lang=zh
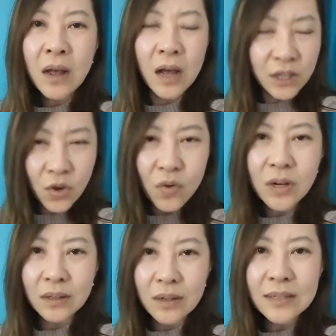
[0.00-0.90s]
很有
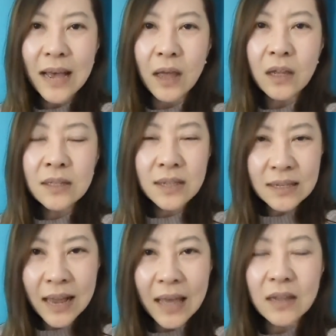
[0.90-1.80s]
可能在接
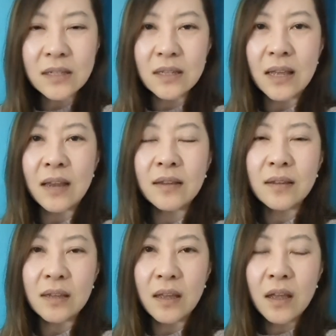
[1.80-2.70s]
下来的几年
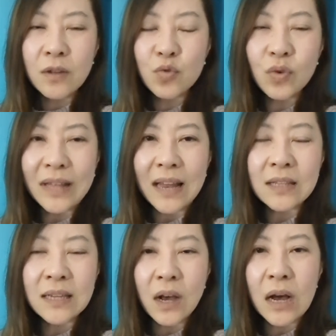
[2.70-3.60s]
里，如果他的
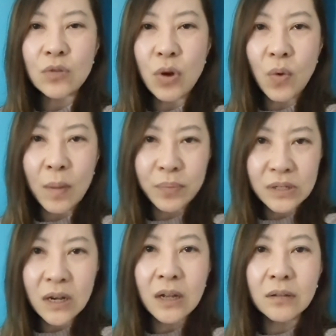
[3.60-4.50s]
健康状况不
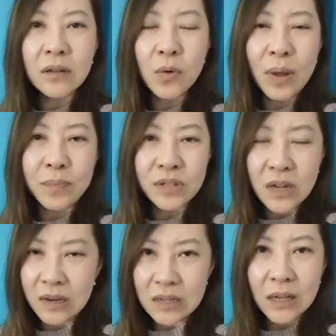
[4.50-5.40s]
是很乐观、不是
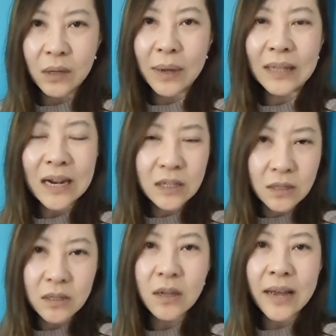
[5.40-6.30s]
很理想的话，他
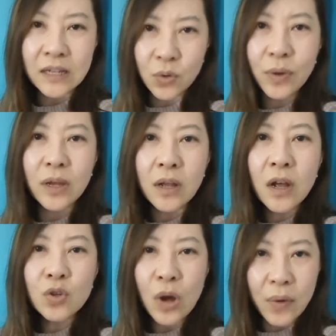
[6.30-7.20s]
是应该是会
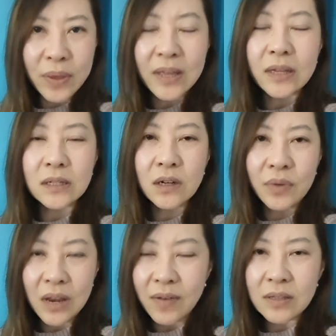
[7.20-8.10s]
传位给这个
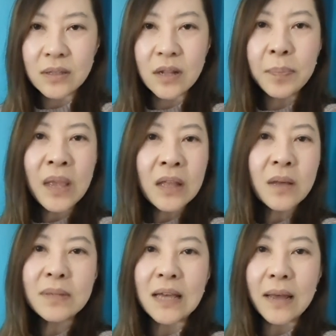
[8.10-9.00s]
威廉王子的。那
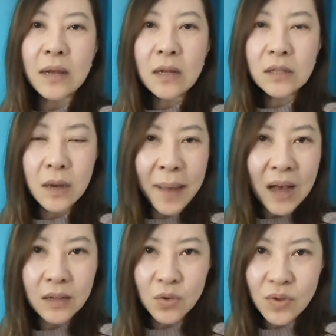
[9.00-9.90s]
么，在这个帕
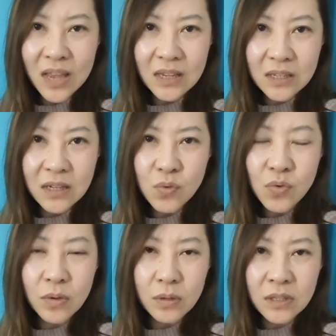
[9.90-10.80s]
克的预言已经
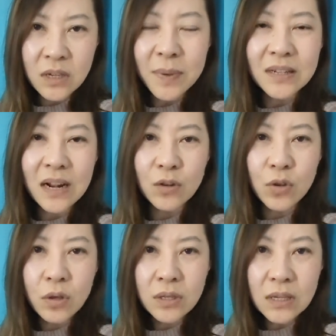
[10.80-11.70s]
基本上
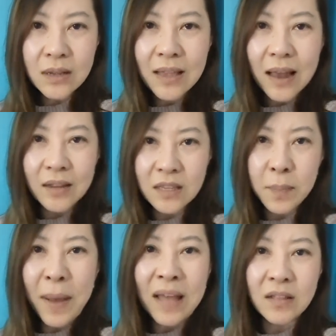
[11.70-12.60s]
应验了一
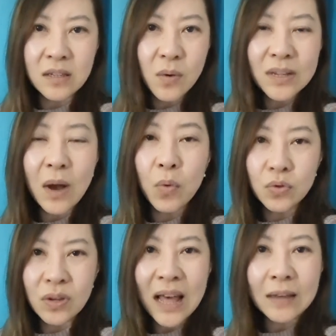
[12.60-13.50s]
半的情况下，我
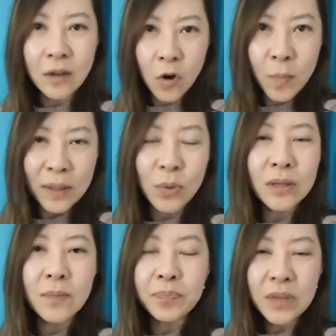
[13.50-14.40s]
觉得他的后半段
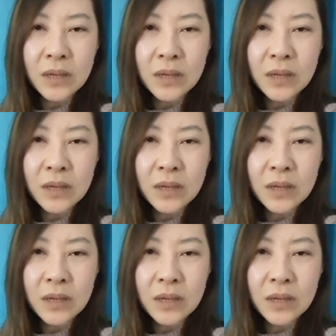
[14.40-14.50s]
的